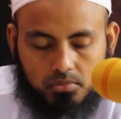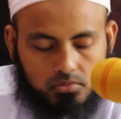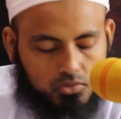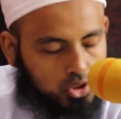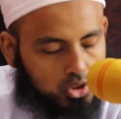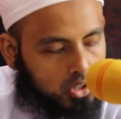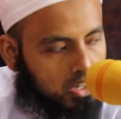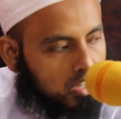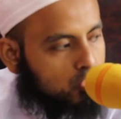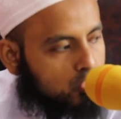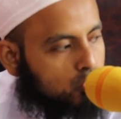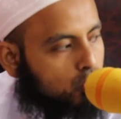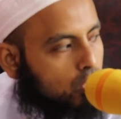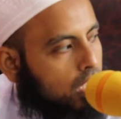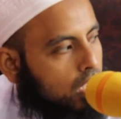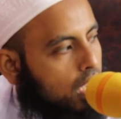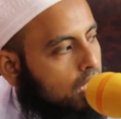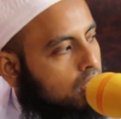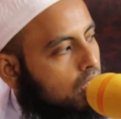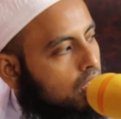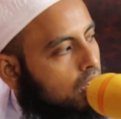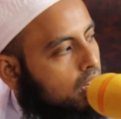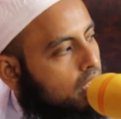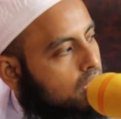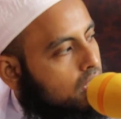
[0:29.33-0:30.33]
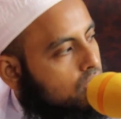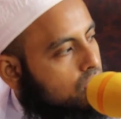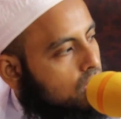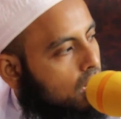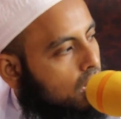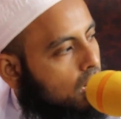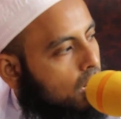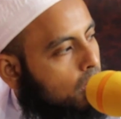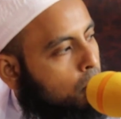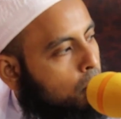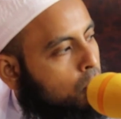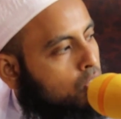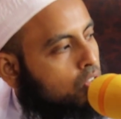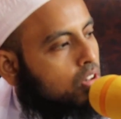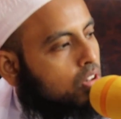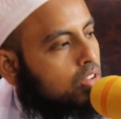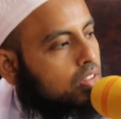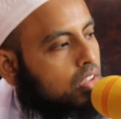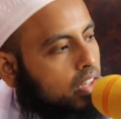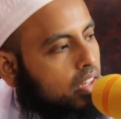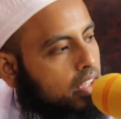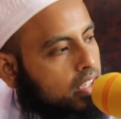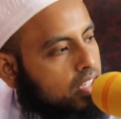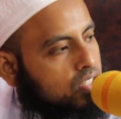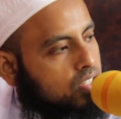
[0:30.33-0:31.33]
সরাসরি এতে নিয়ে যান
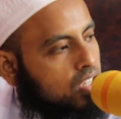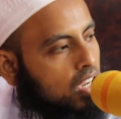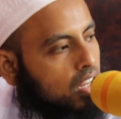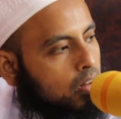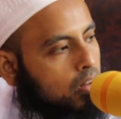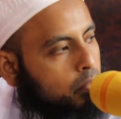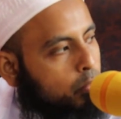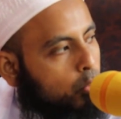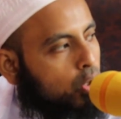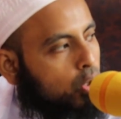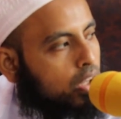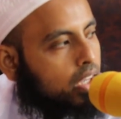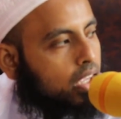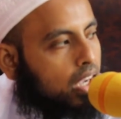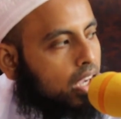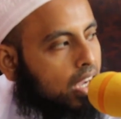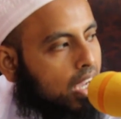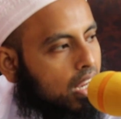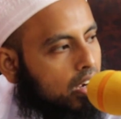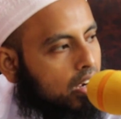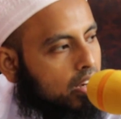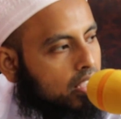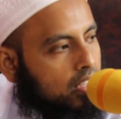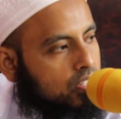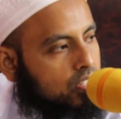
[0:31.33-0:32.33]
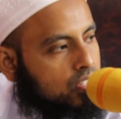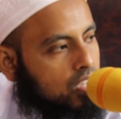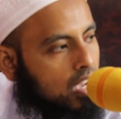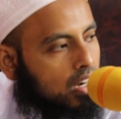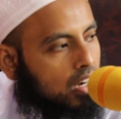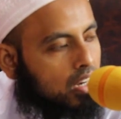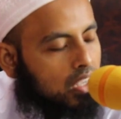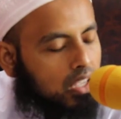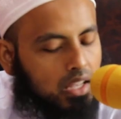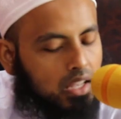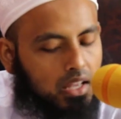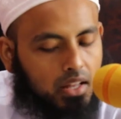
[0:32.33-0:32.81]
ল্যাবরেটরিতে নিয়ে যান পরীক্ষাগারে নিয়ে যান